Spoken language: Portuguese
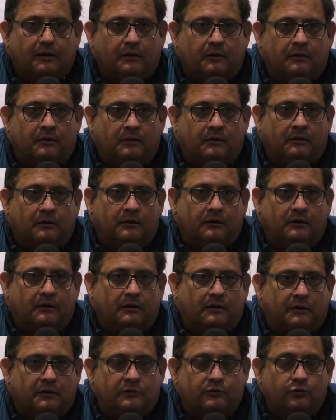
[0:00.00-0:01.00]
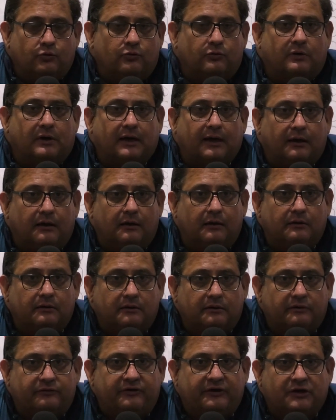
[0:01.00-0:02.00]
É, nunca
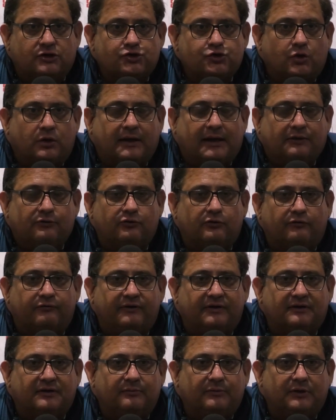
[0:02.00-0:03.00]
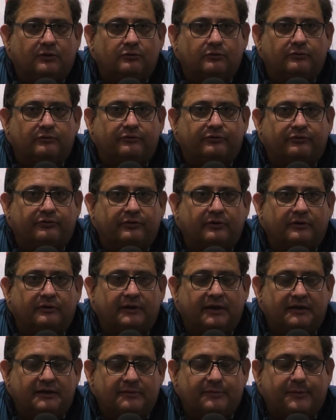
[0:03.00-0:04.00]
tinha jogado 90 minutos
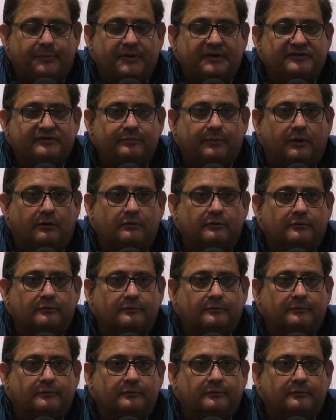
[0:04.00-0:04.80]
na equipe principal.